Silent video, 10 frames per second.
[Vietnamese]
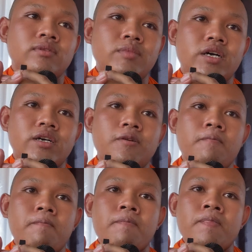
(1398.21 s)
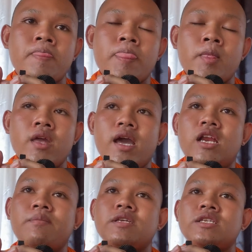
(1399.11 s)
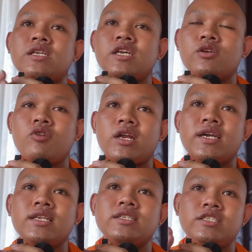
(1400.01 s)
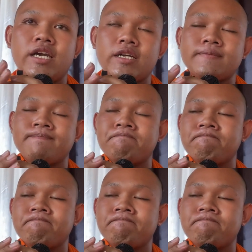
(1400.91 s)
anh là bản thân chỉ quạt kết chẳng